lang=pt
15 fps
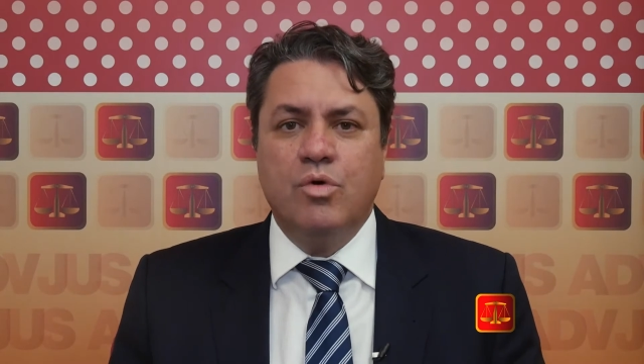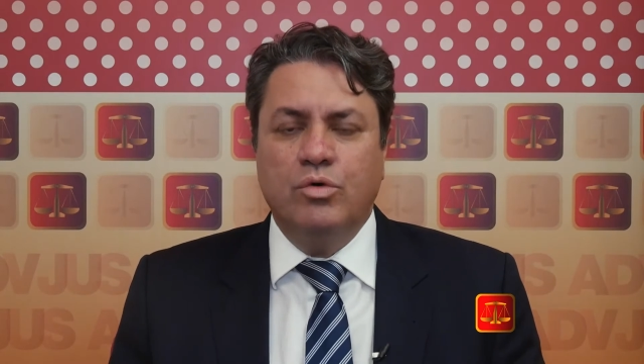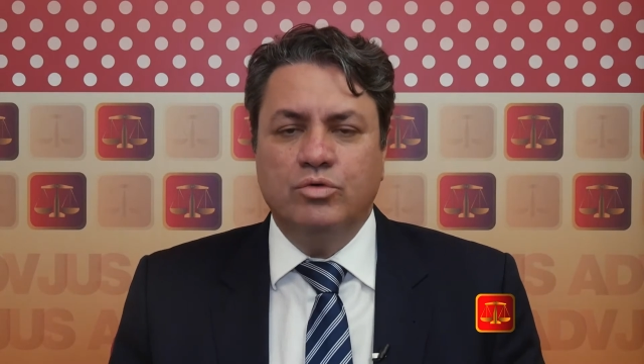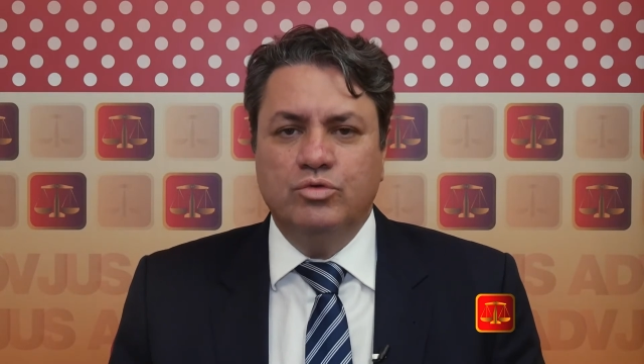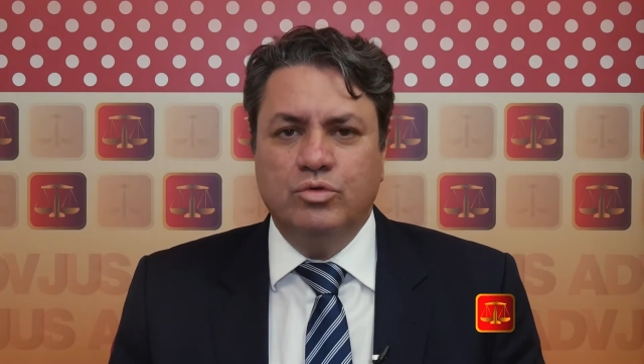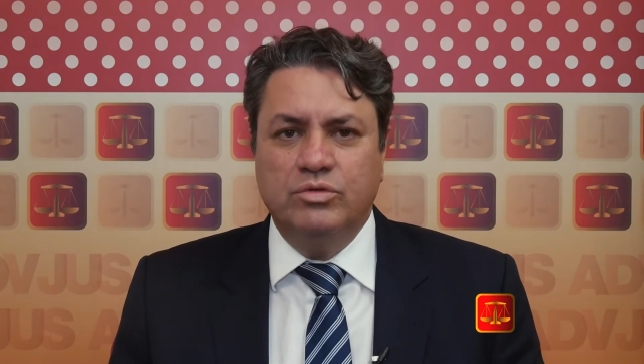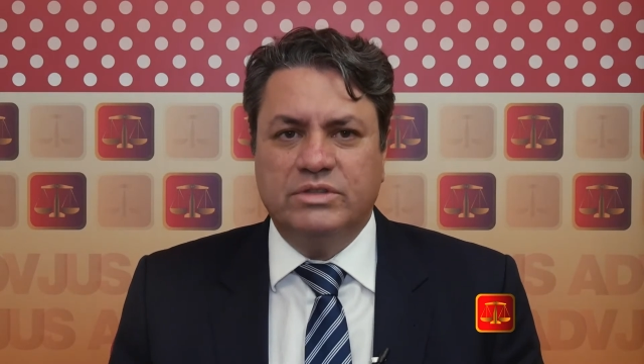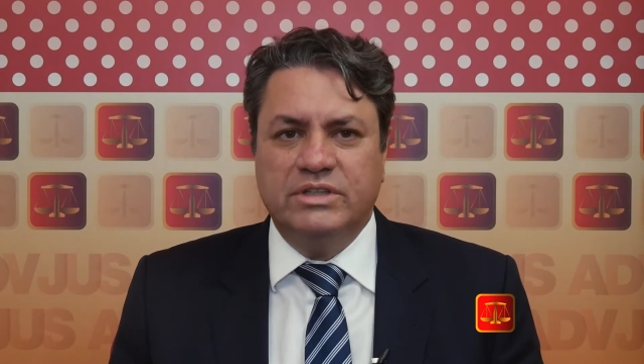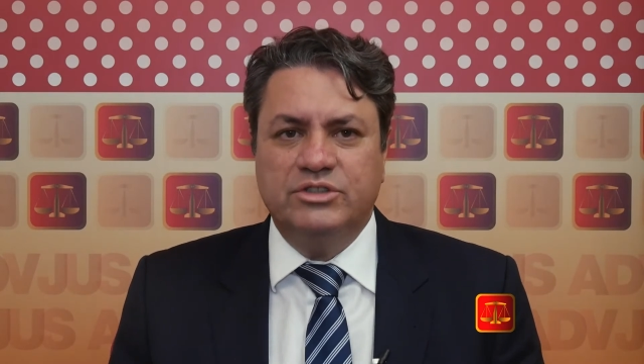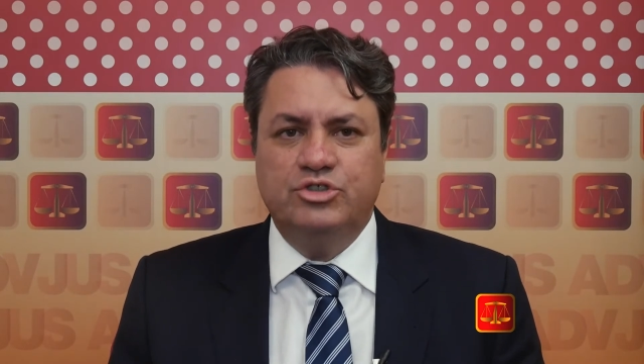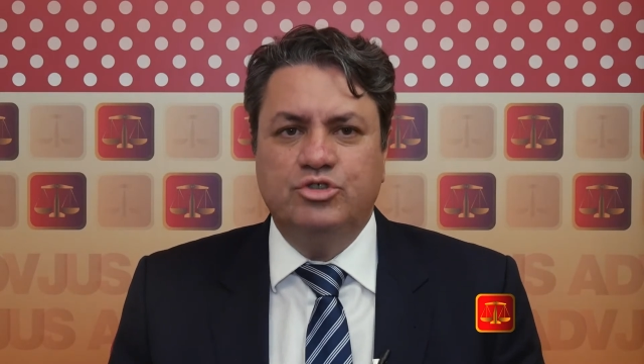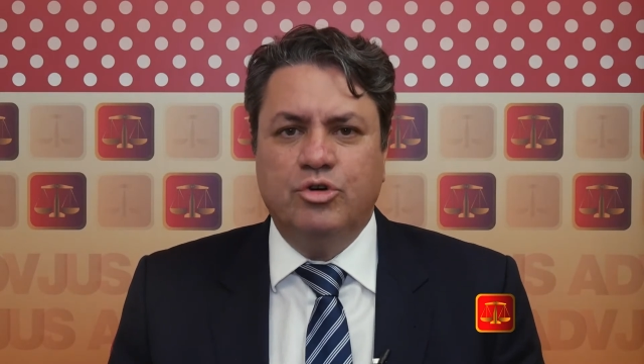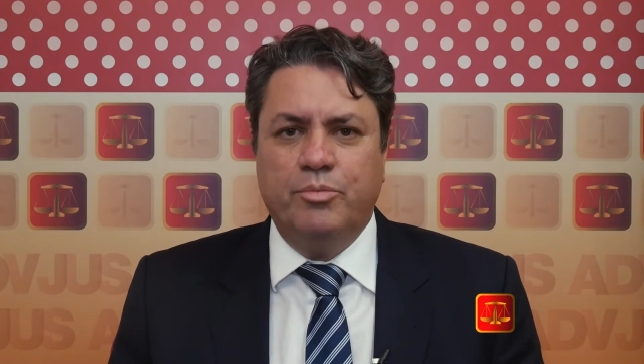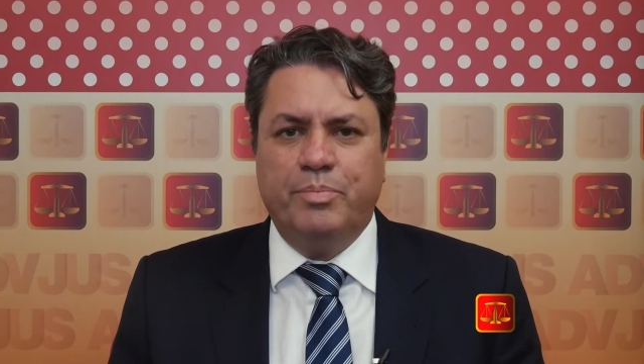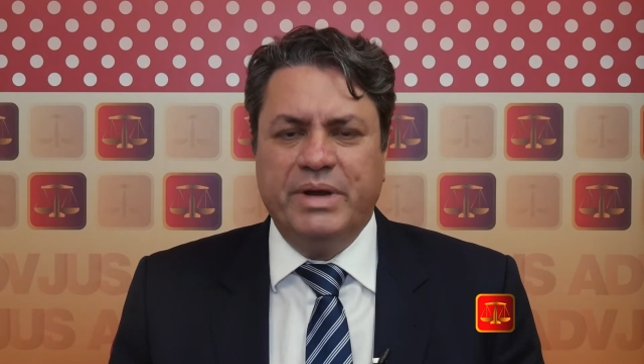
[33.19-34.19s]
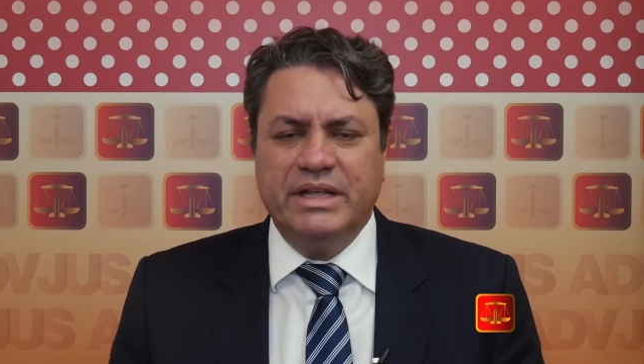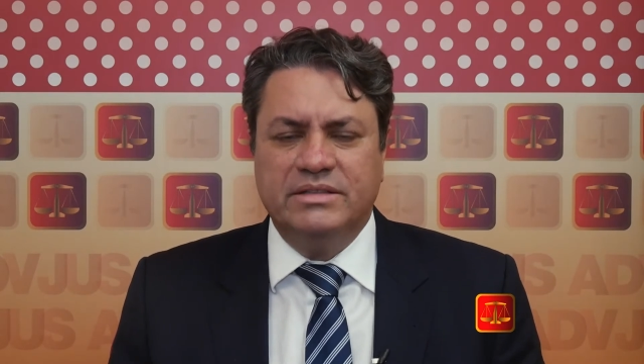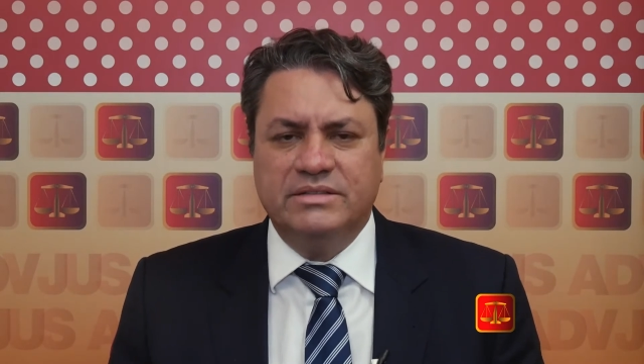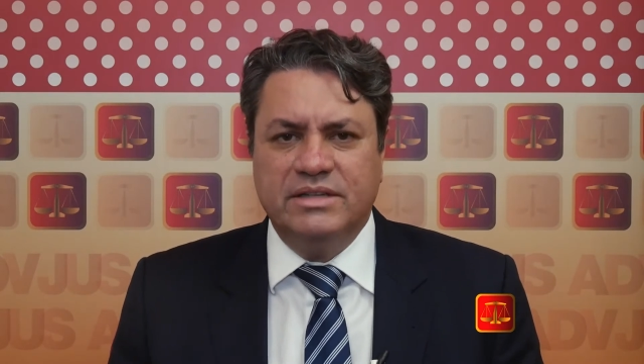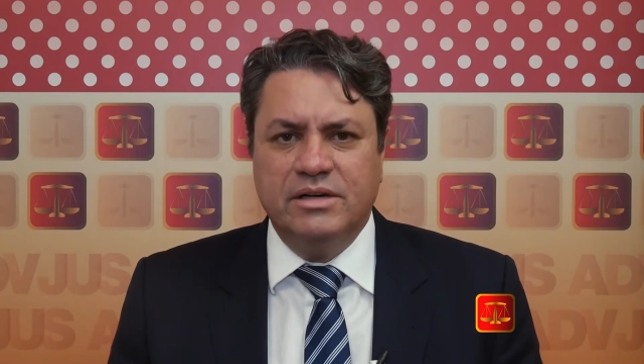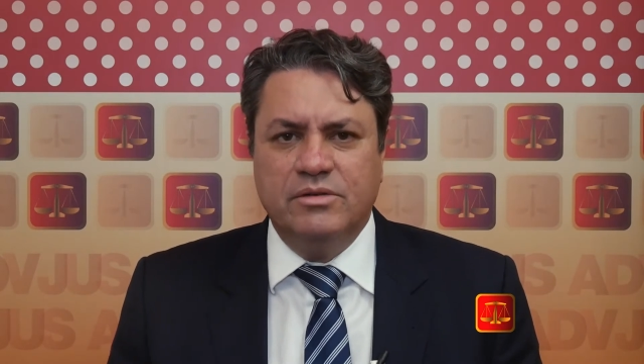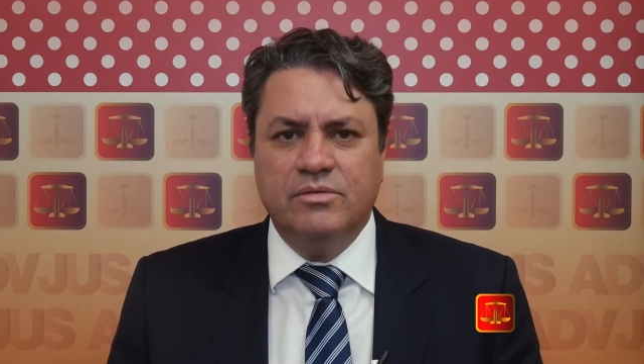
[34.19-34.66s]
condutas de
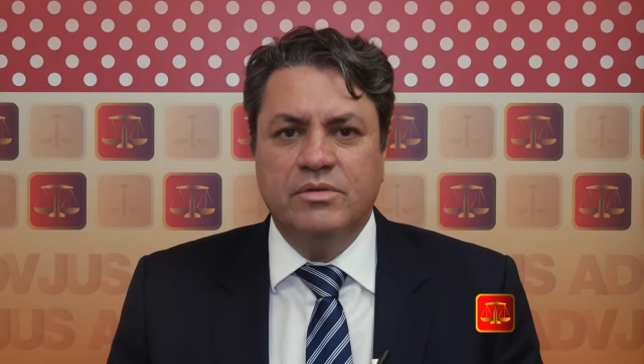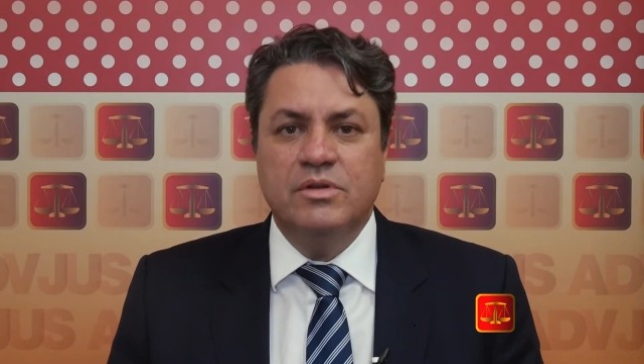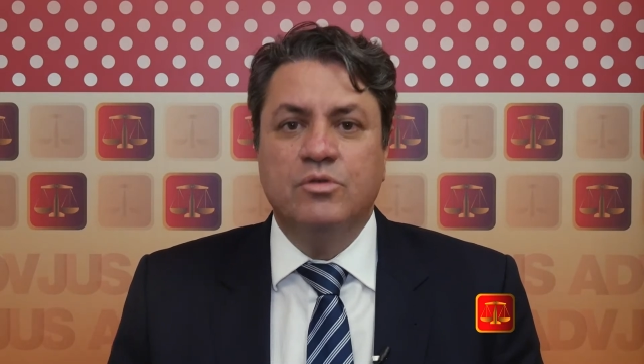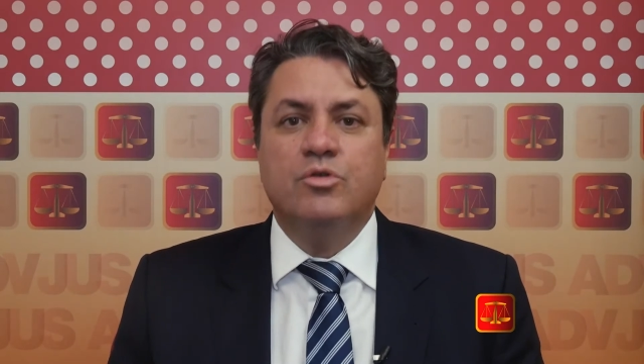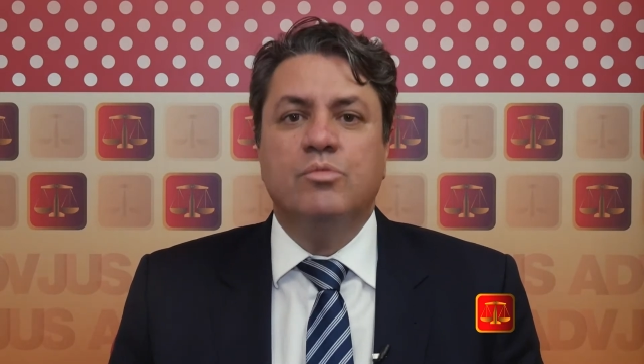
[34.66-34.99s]
opressão,